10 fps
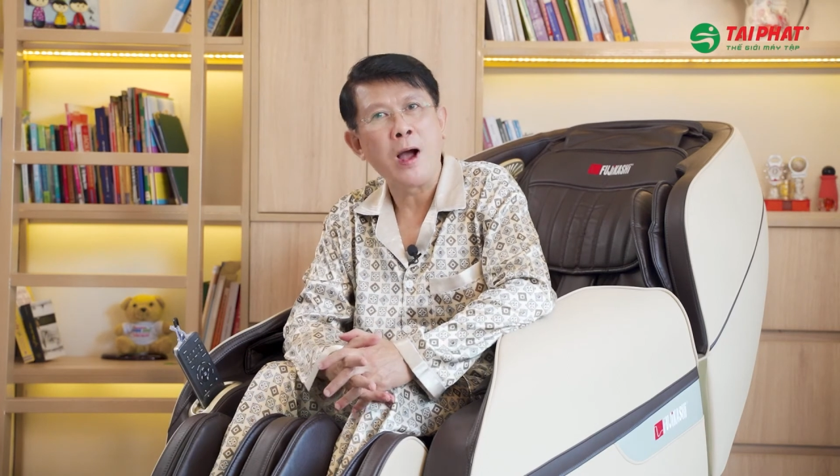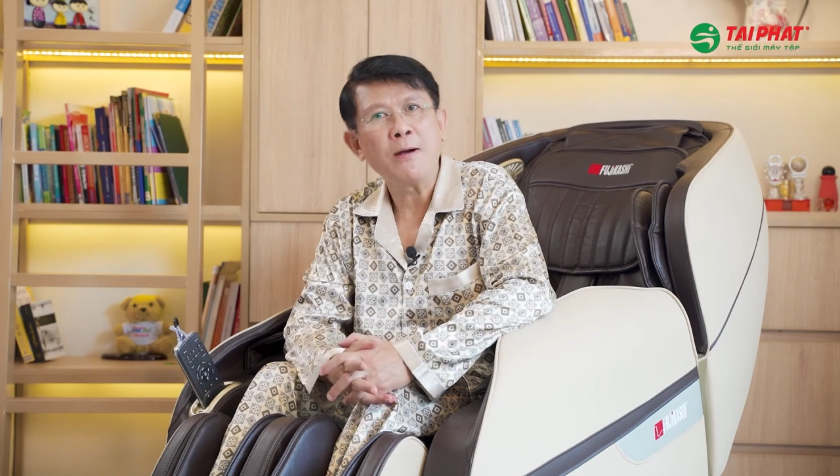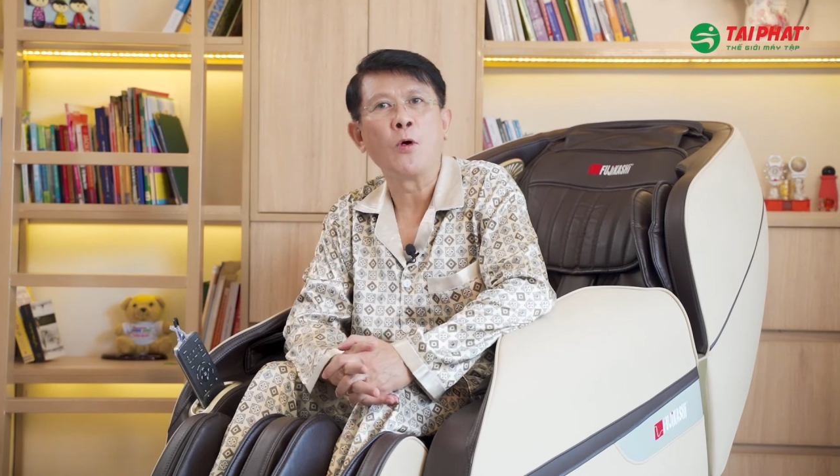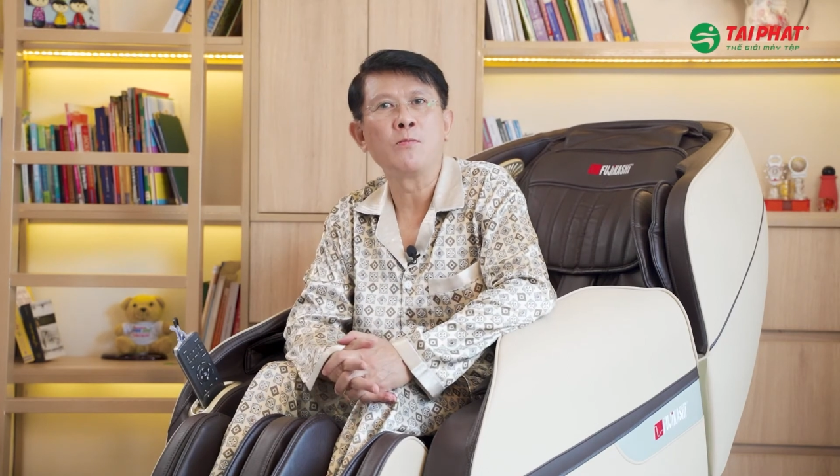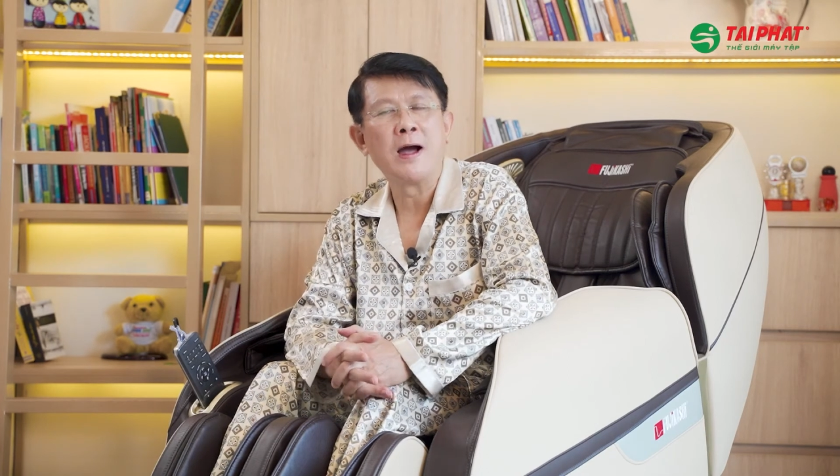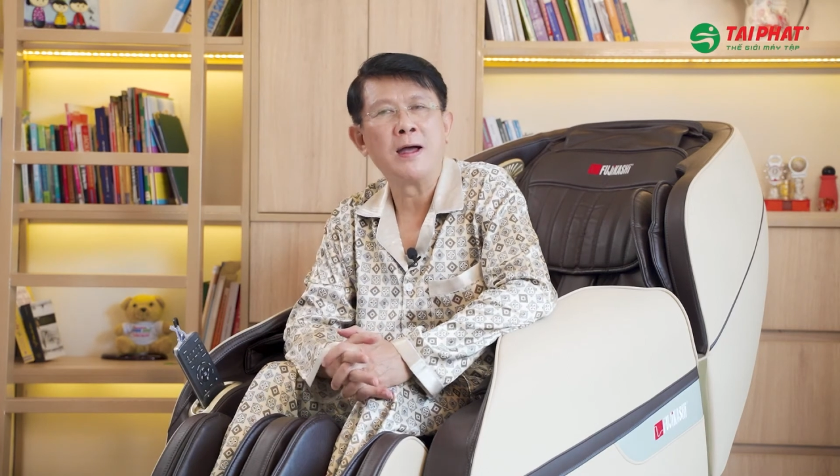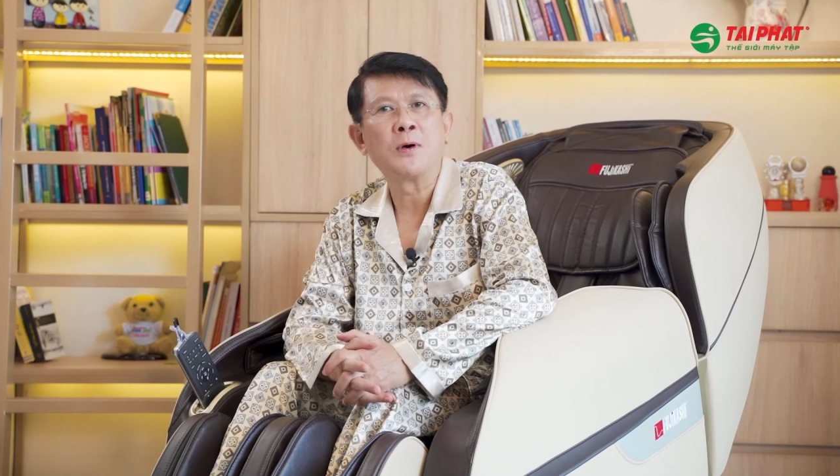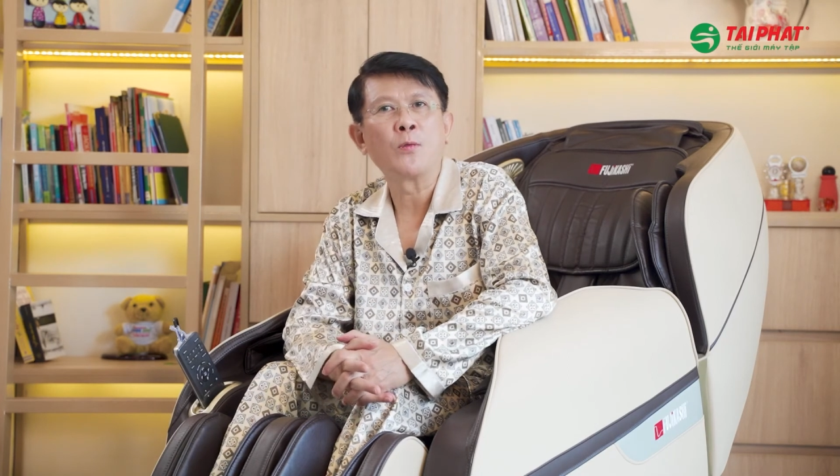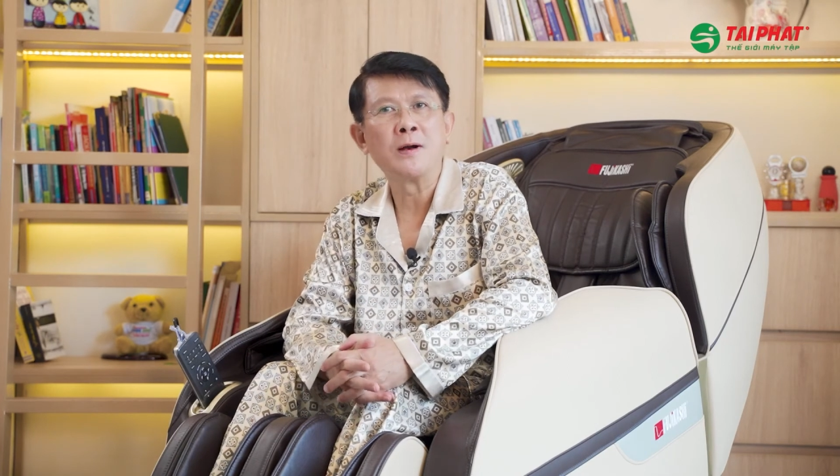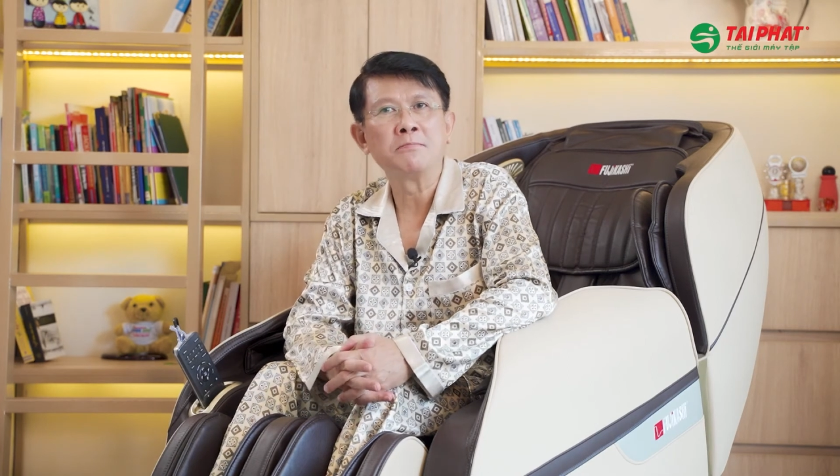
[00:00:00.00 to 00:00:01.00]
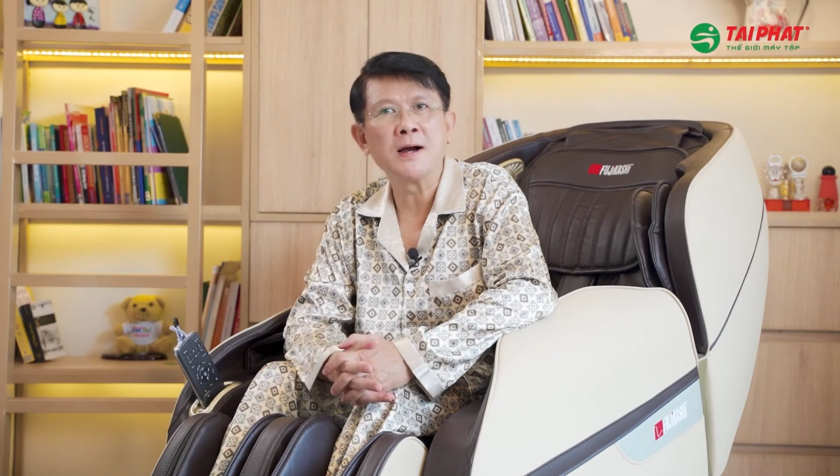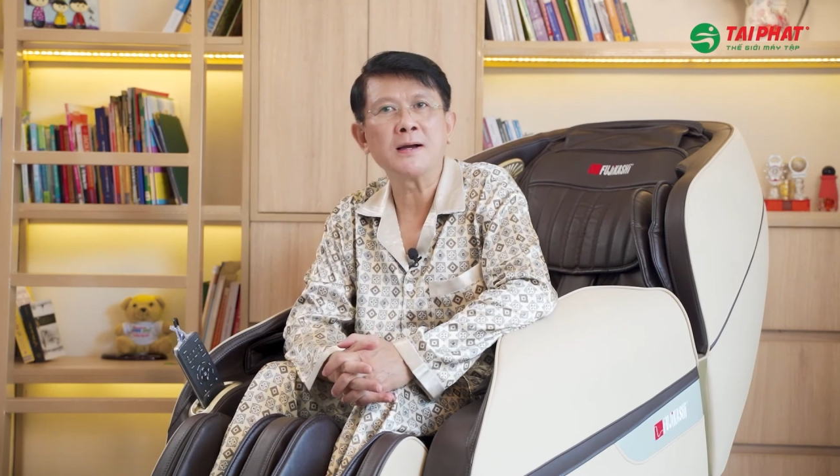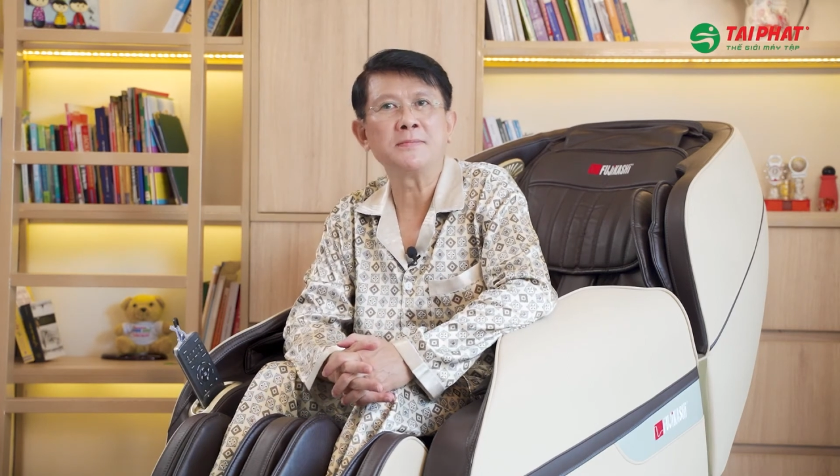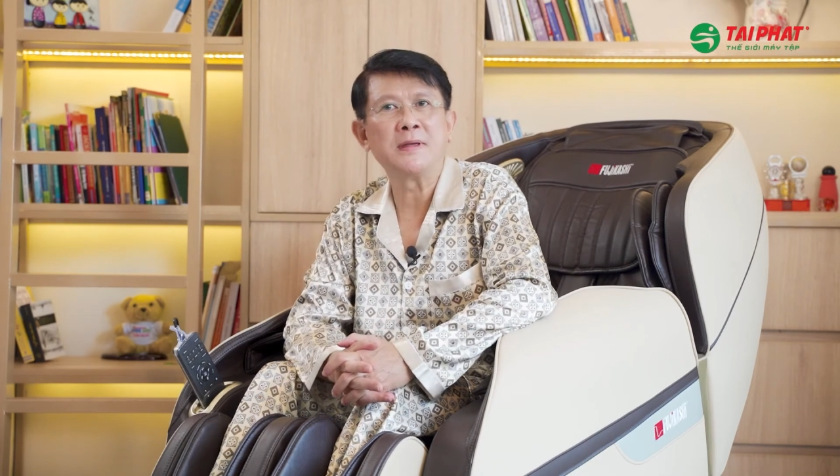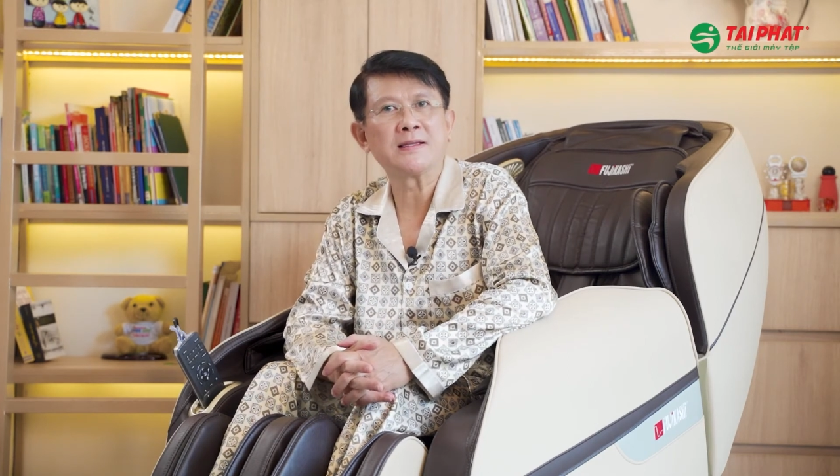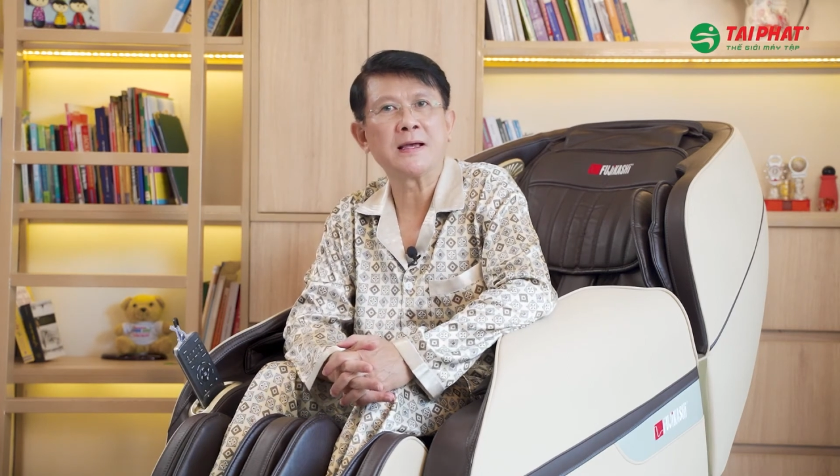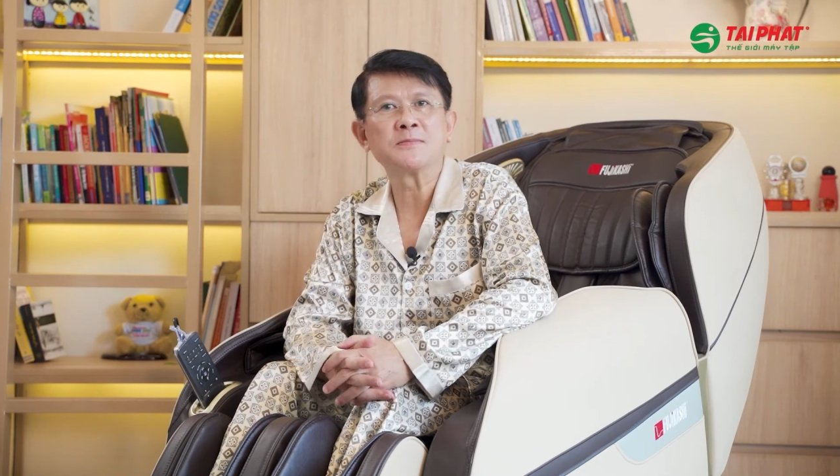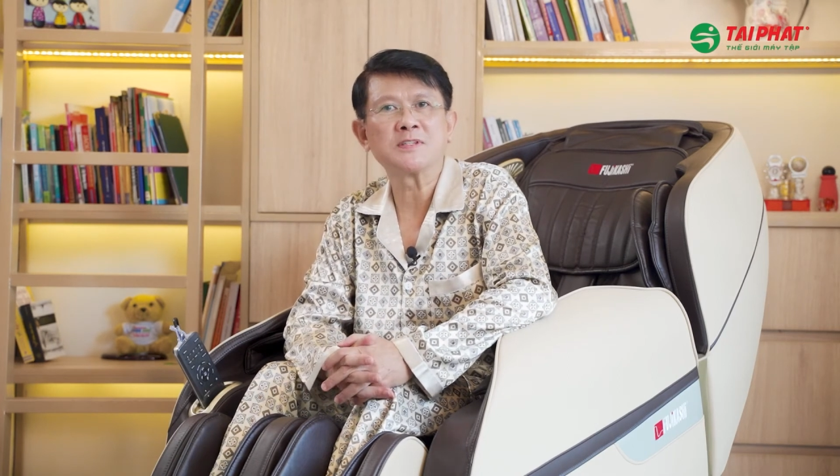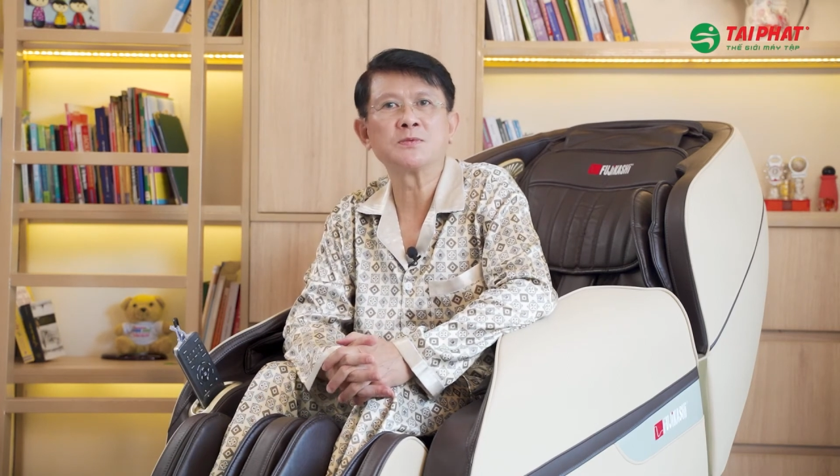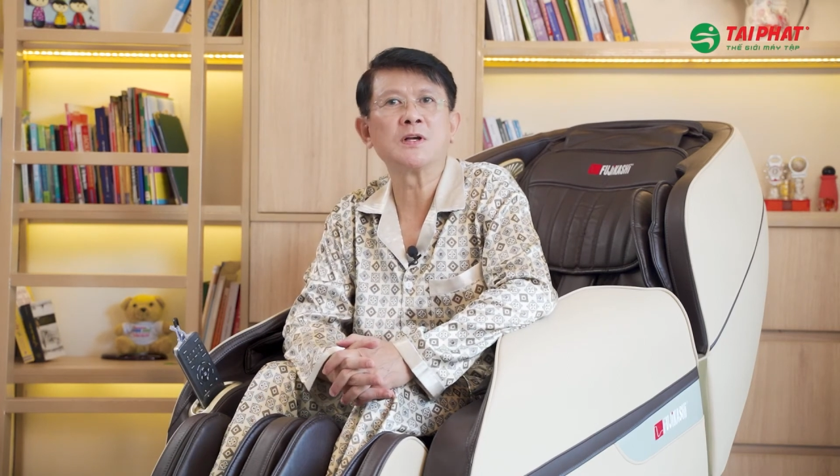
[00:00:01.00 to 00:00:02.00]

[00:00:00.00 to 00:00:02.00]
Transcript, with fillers: quá bộn bề mà quên mất cái việc chăm sóc